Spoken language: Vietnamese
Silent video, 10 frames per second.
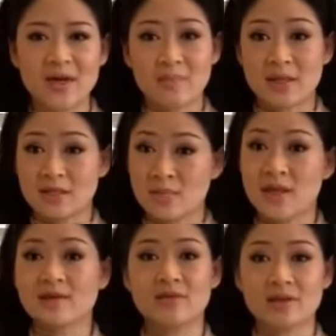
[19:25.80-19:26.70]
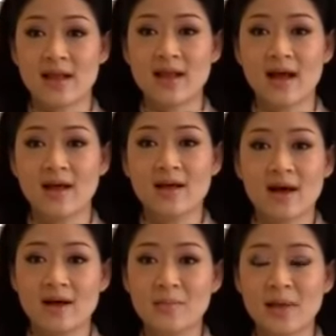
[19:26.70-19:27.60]
Mà Trà My vừa thấy là
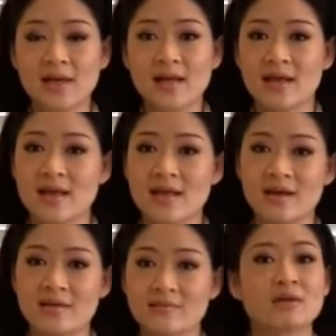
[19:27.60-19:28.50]
ở Mỹ này thì